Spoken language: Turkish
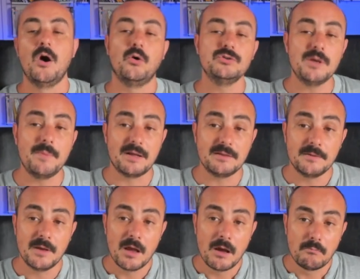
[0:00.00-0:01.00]
O zaman
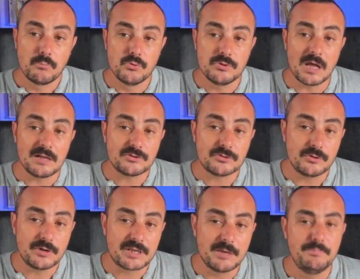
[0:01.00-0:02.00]
bundan
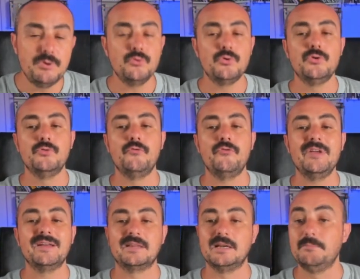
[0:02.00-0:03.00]
sonraki bir ürünün
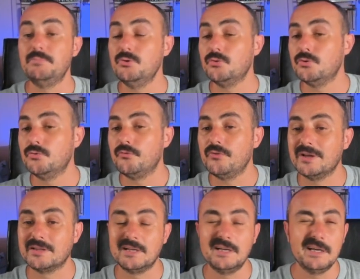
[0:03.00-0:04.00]
fiyatını bir ürünün
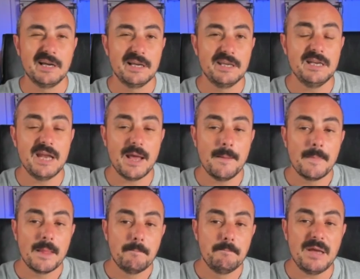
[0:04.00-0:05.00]
fiyatını yine
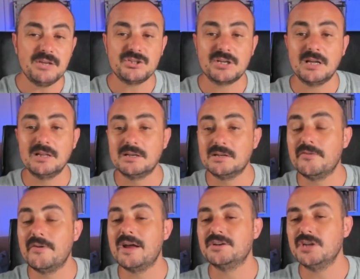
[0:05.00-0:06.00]
5
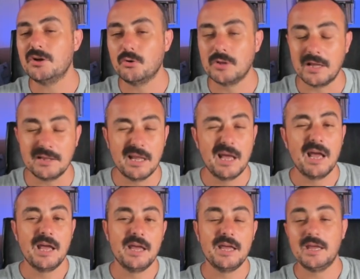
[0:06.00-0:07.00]
kalanını verecek olan
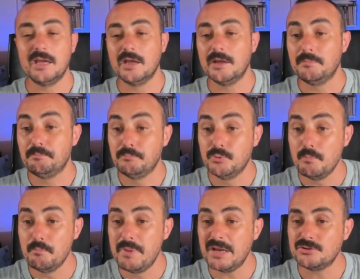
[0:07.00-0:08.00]
e,
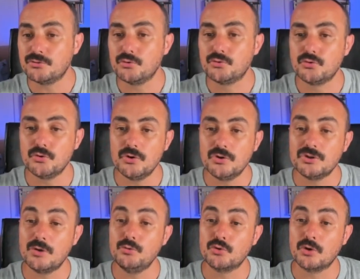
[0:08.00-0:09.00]
bunun 5 küçüğü
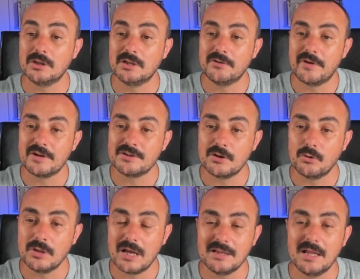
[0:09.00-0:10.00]
şey 3 kalanı verecek
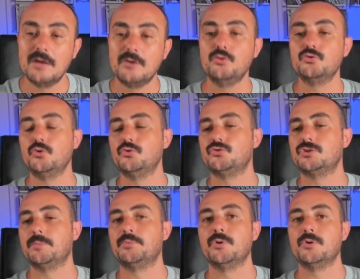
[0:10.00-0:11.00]
olan 113
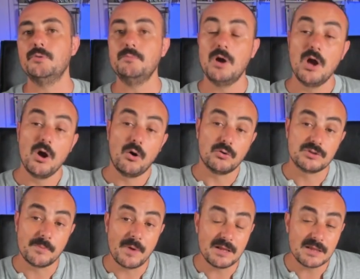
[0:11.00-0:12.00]
yapıyorum. O
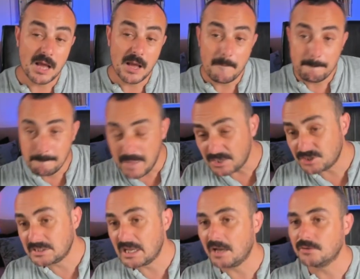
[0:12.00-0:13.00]
zaman
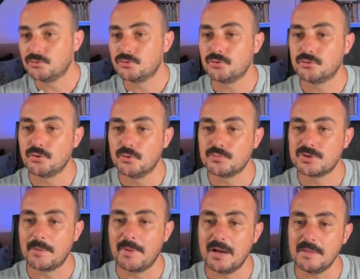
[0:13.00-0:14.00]
5 daha düşürdüğüm
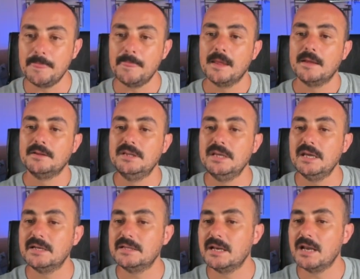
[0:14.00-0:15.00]
zaman
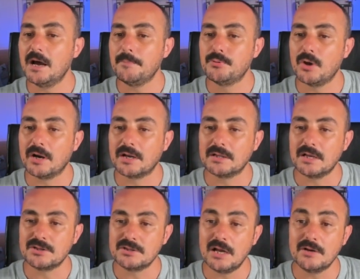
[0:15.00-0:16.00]
Diğeri de ne yapıyor
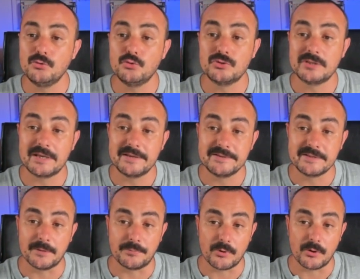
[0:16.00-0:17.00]
arkadaşlar? 108
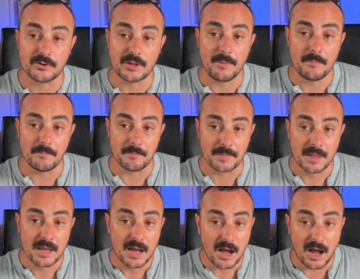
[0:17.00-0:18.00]
yapıyor. Tamam mı?
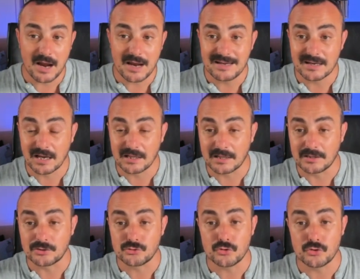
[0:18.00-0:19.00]
Aynı
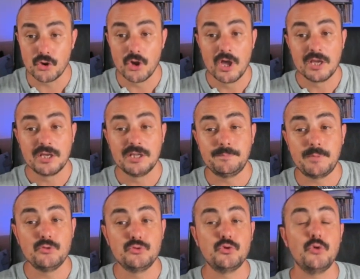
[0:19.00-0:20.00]
kalanları. Çünkü gidip de
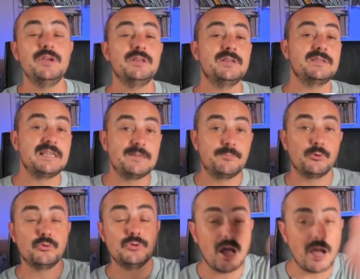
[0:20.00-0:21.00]
117 seçip
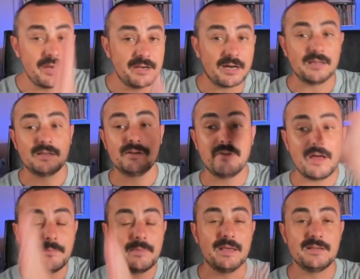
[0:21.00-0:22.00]
onunla aynı kalanı
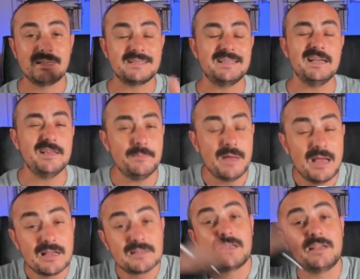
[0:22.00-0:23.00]
vermeyi isteseydim
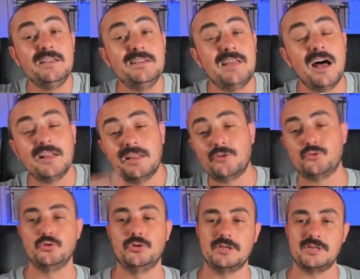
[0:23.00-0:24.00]
sayıyı daha da
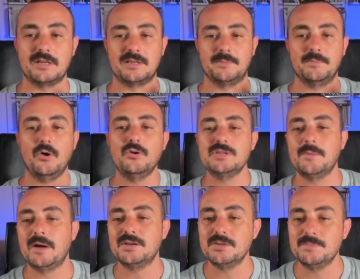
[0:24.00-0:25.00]
küçültecektim. O
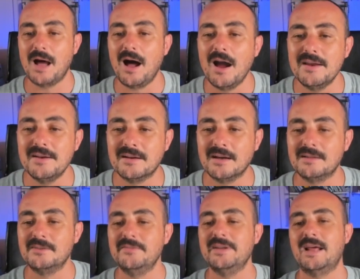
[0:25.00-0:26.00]
zaman şimdi aynı
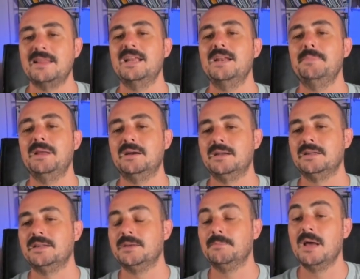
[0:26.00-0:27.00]
kalanı verenleri
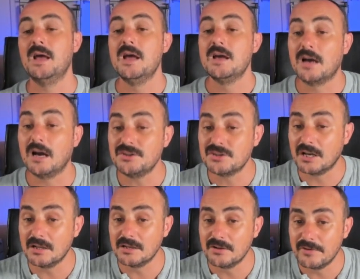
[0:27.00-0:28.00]
belirledim. Kaç
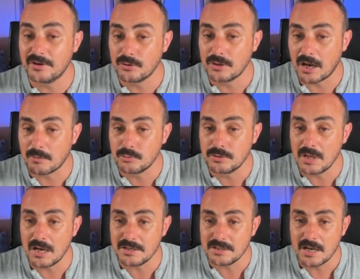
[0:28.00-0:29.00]
kalanı veriyorlar
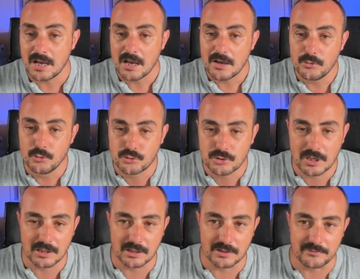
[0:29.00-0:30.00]
bunlar? 3
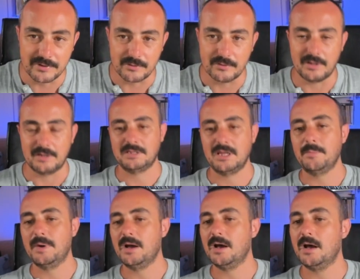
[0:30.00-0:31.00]
kalanı veriyorlar.
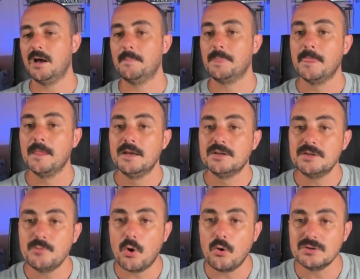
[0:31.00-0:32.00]
Tamam.
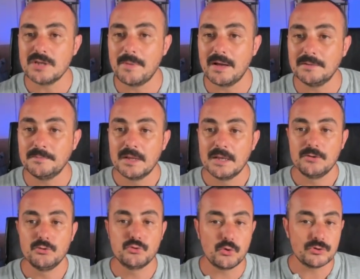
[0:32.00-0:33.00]
Şimdi o zaman
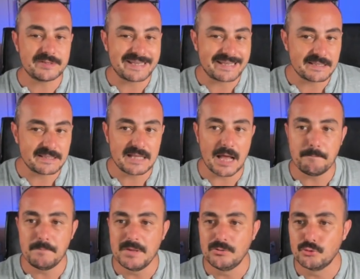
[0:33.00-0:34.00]

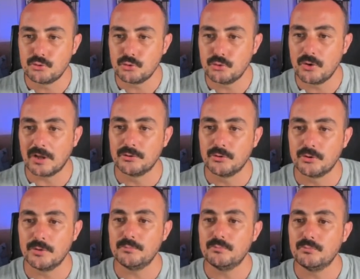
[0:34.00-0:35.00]
118'den bir düşüğünü
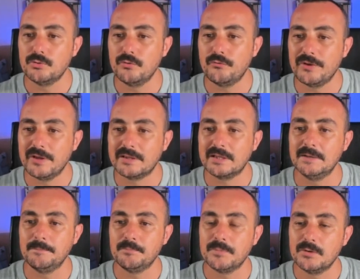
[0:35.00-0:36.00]
alıyorum. Bunun
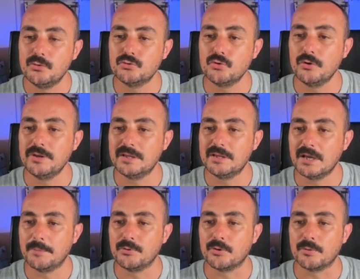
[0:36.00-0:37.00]
fiyatını 117
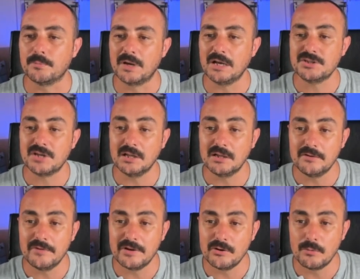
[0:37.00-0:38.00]
yapıyorum. Kaç
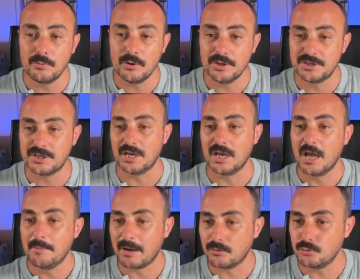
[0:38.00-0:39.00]
kalanı veriyor bu? 2.
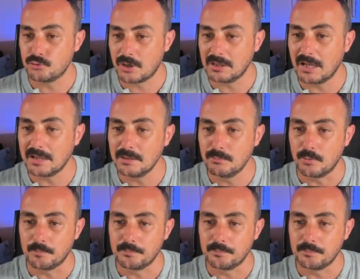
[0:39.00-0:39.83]
Bak 3 kalanlı bu.